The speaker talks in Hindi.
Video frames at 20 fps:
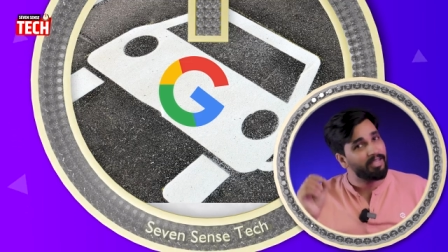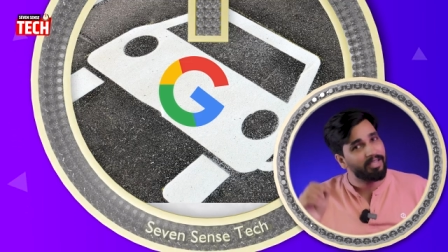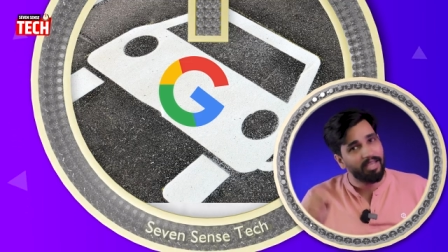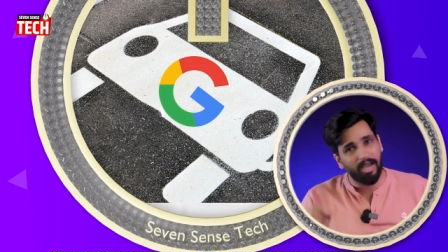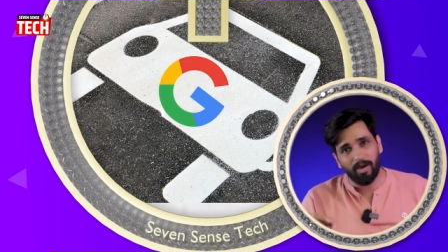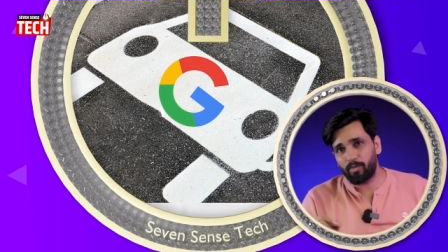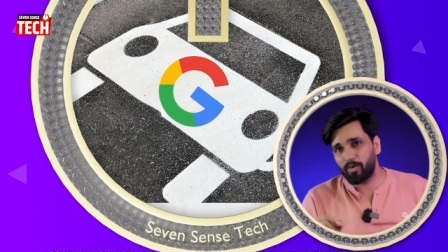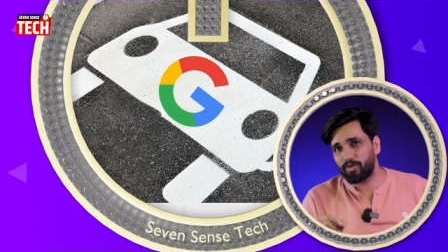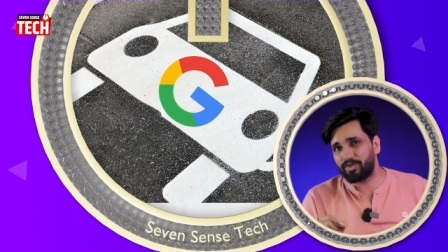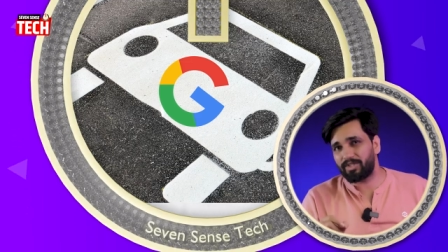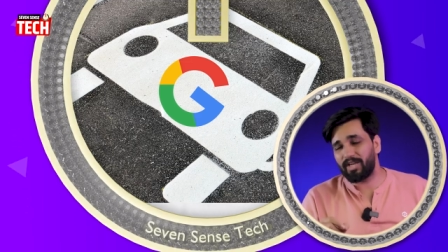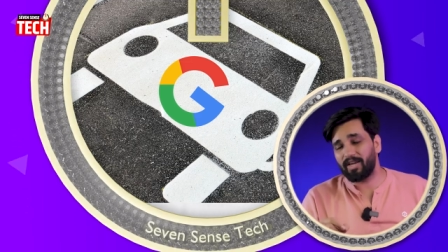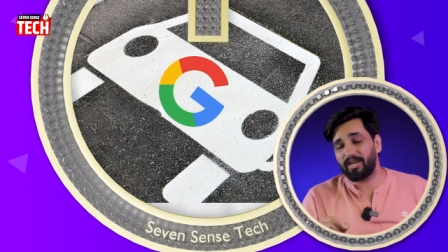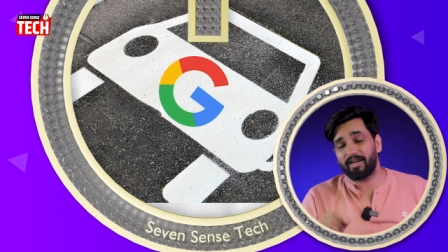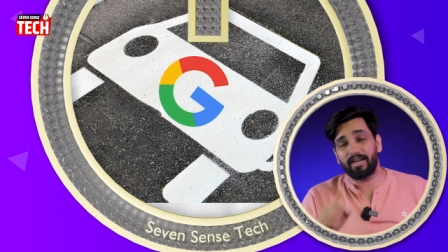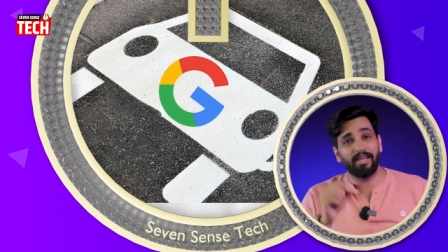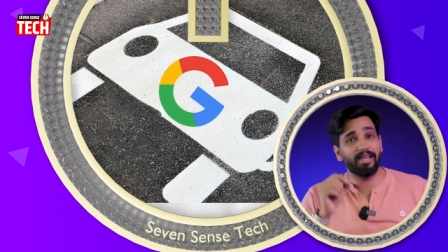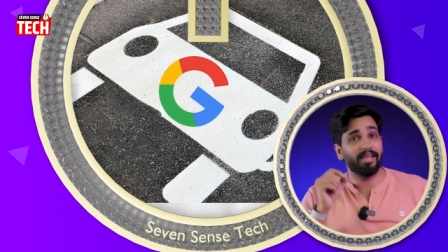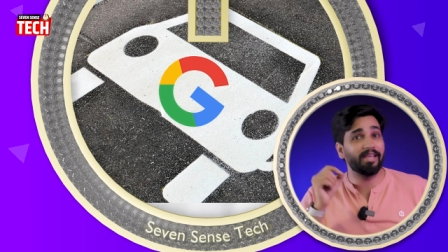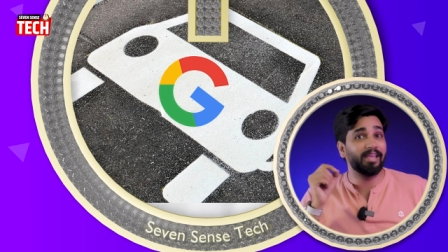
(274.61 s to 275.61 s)
क्या वो चल
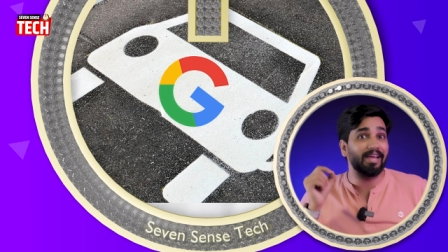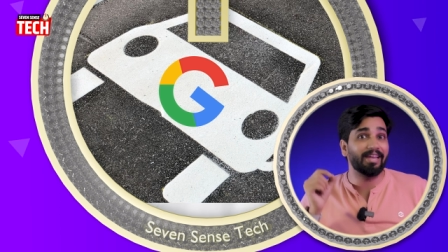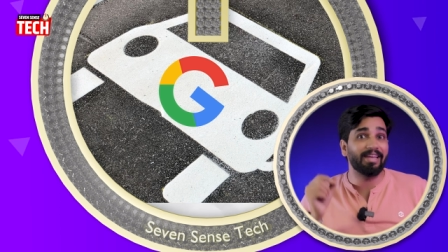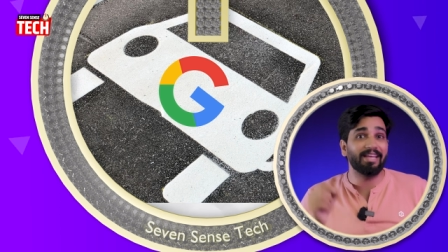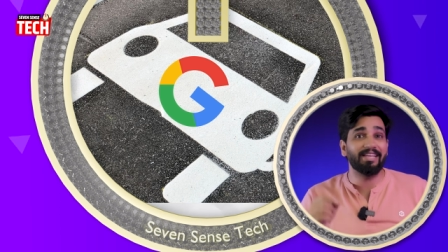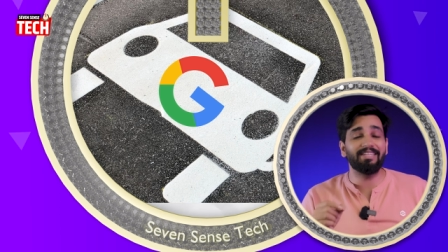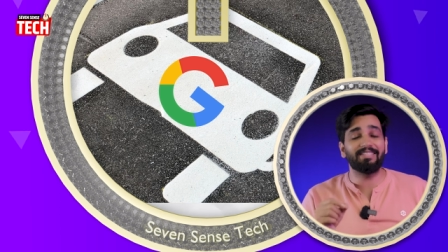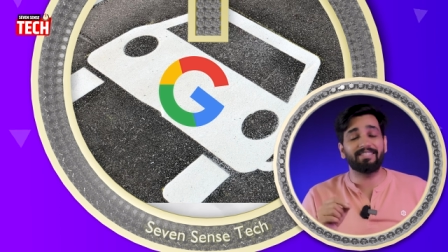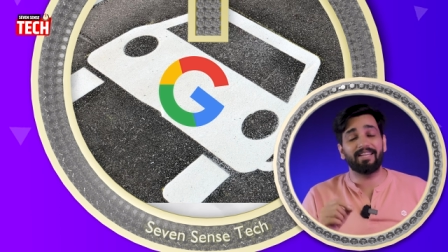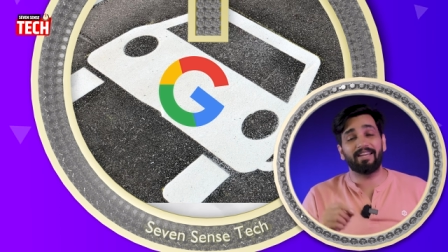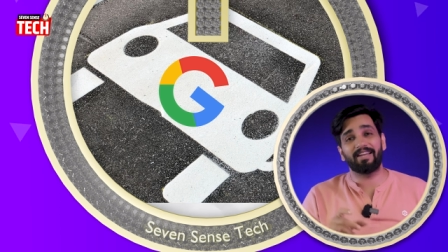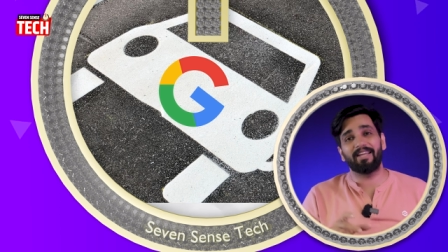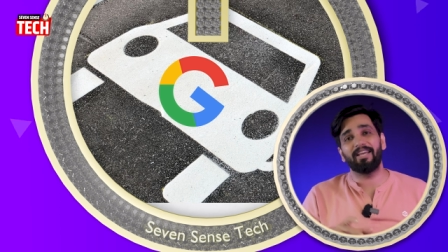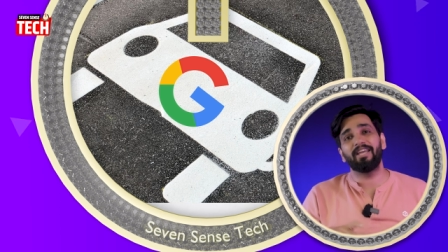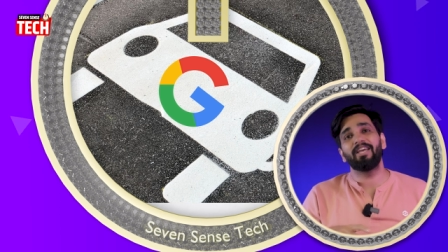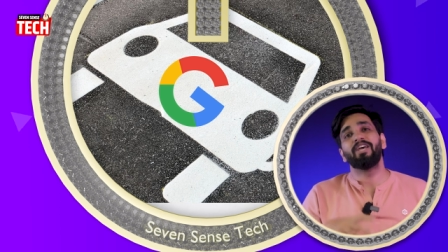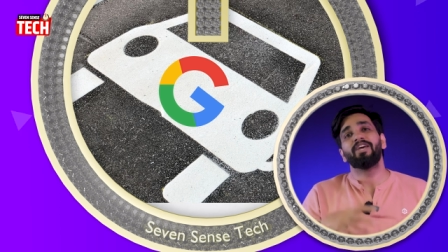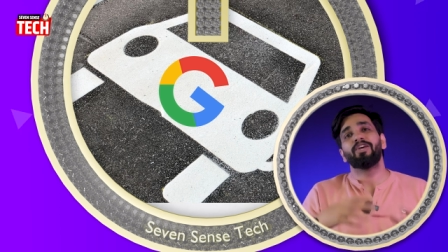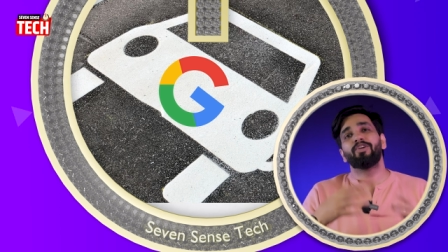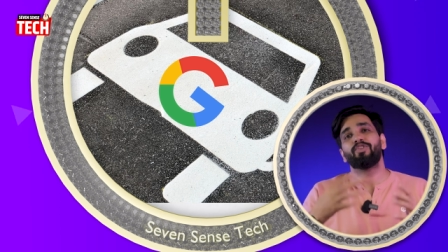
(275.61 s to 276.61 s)
रहे हैं या नहीं चल रहे
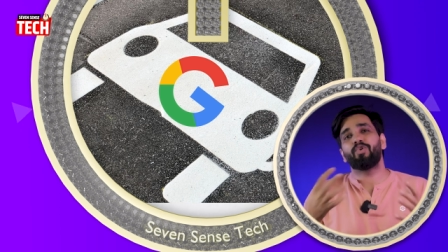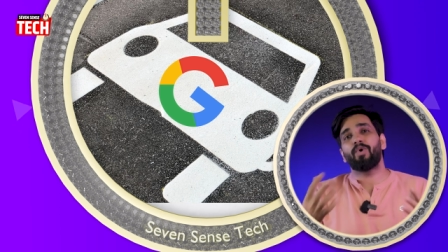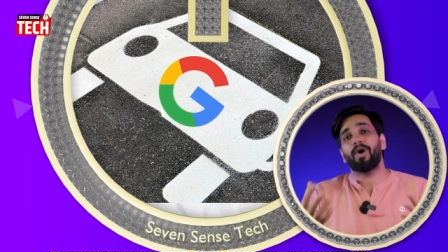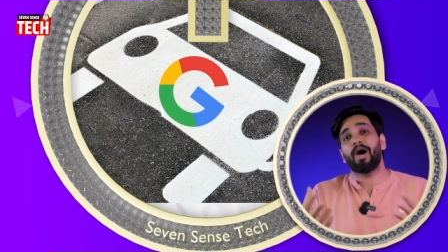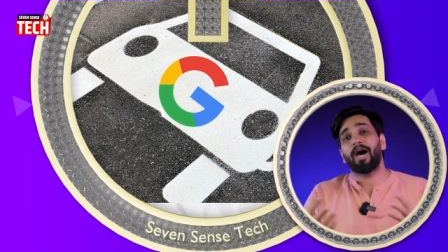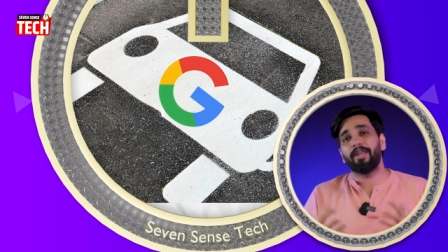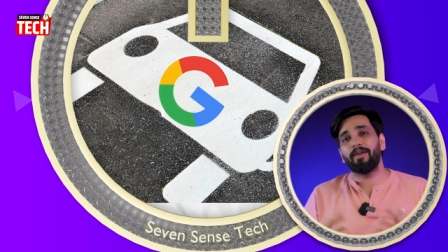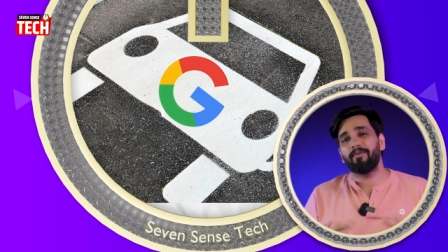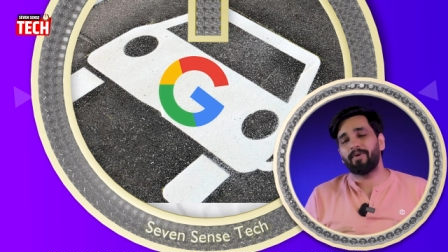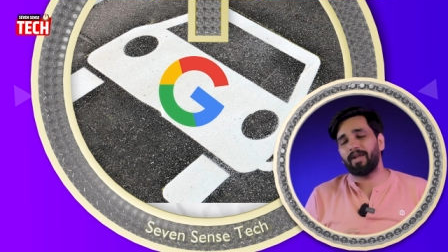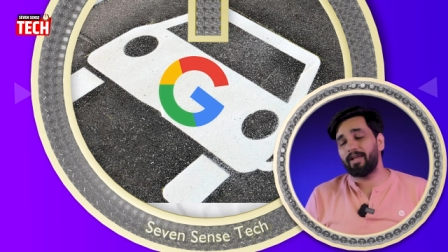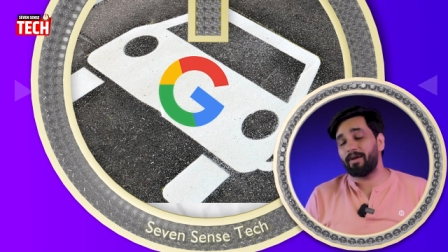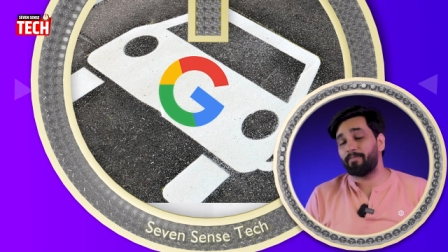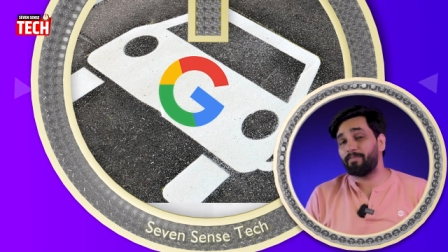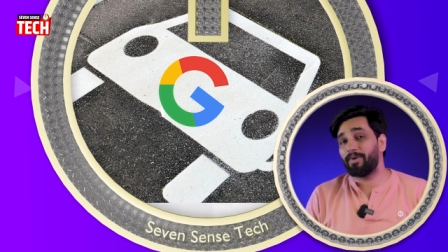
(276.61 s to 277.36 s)
हैं तो आने वाले